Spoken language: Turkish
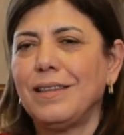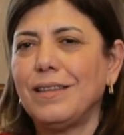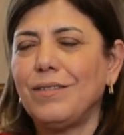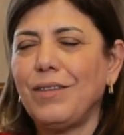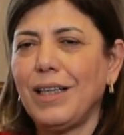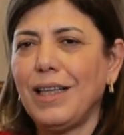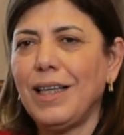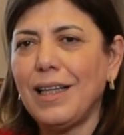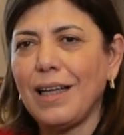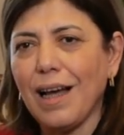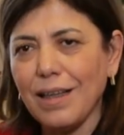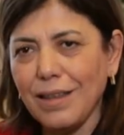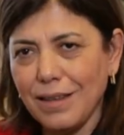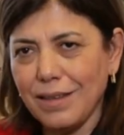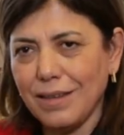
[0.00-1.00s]
ve
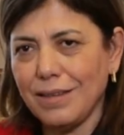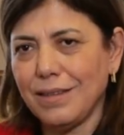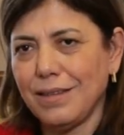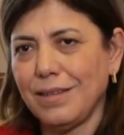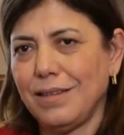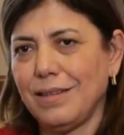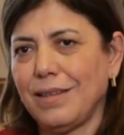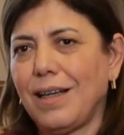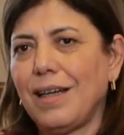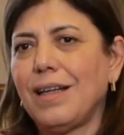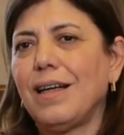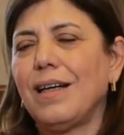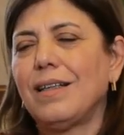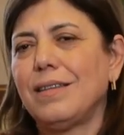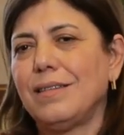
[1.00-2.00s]
ihlal e,
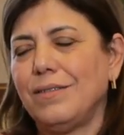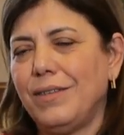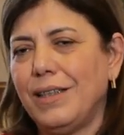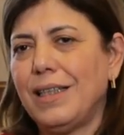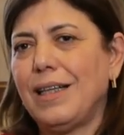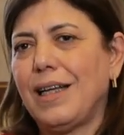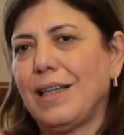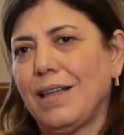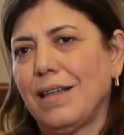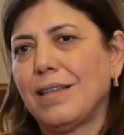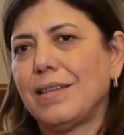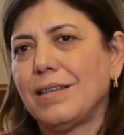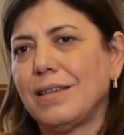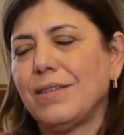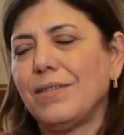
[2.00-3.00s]
kararı verilen,
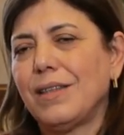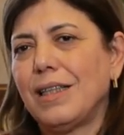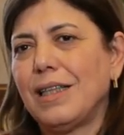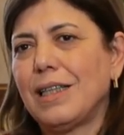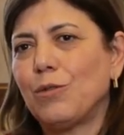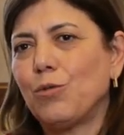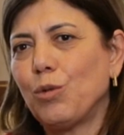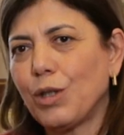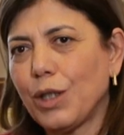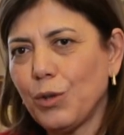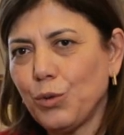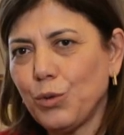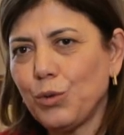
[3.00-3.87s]
hakkında verilen ülke